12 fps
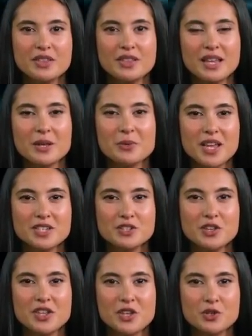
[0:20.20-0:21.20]
Il
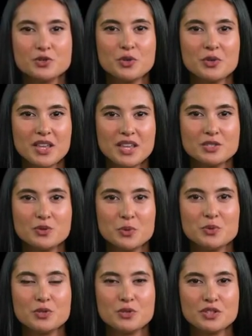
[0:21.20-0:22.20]
marchio è noto per la sua
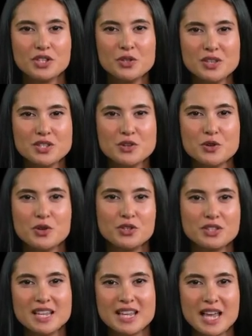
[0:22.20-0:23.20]
produzione di
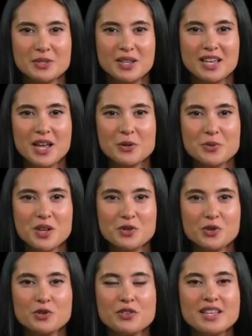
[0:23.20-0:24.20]
orologi di alta gamma
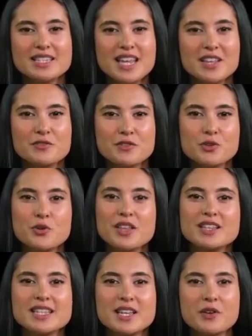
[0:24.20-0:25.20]
con un design
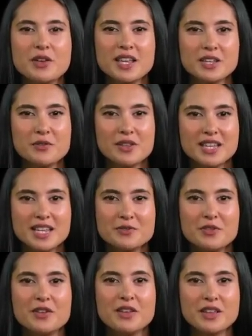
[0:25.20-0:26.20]
futuristico e
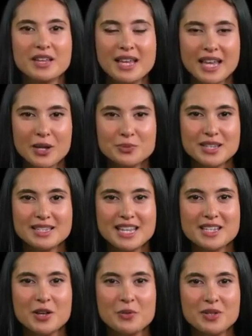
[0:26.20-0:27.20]
innovativo, che
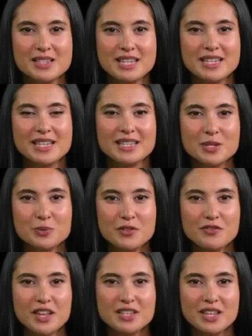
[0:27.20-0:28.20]
rappresenta una sintesi
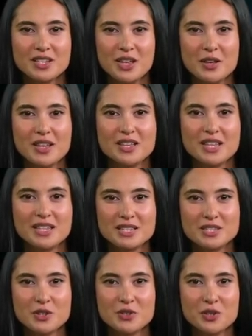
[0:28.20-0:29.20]
perfetta tra la
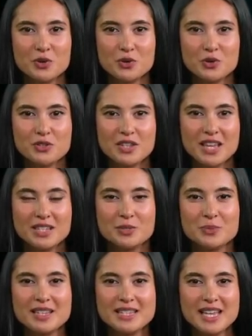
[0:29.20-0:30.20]
tradizione orologera
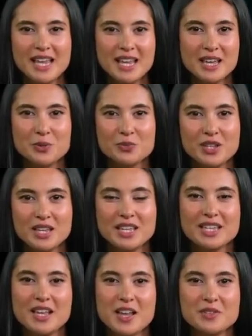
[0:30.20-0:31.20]
svizzera e la
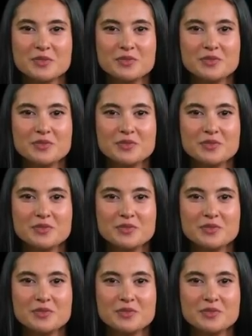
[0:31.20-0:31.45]
modernità.